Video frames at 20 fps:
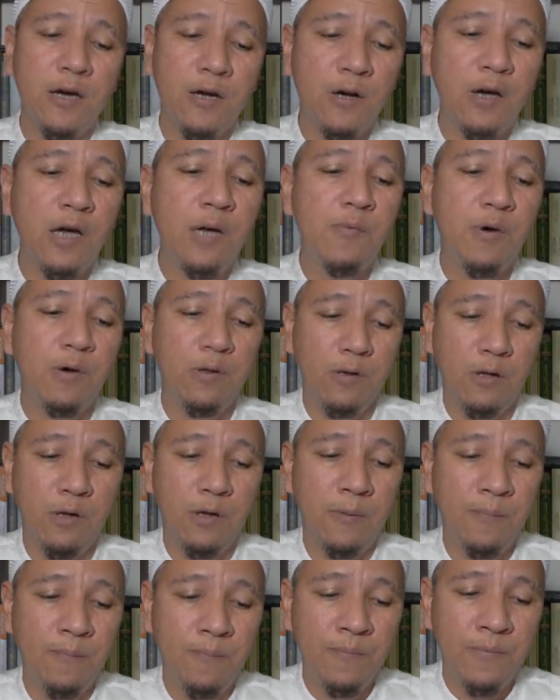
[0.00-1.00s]

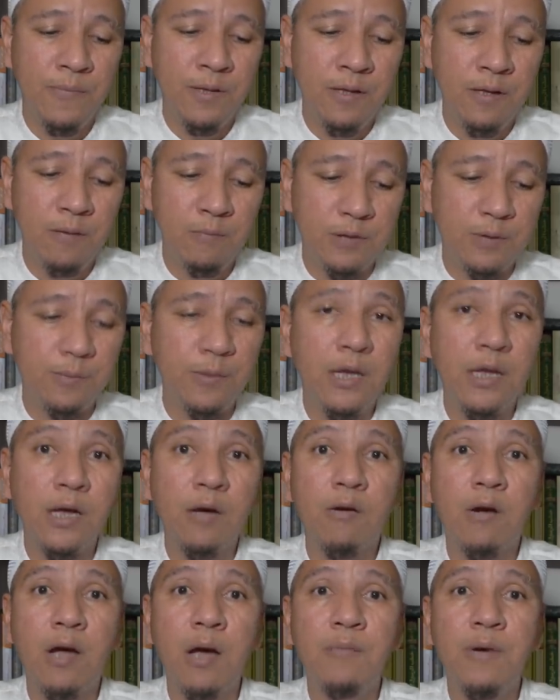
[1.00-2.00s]
rahimahullah.
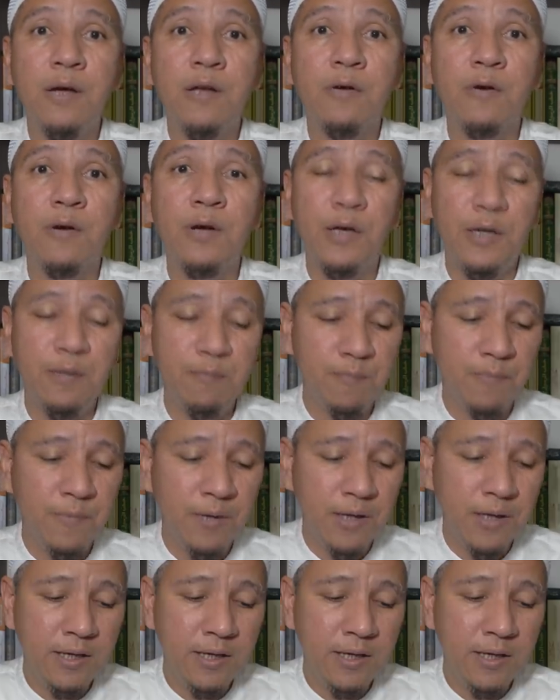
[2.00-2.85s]
Bismillahirrahmanirrahim.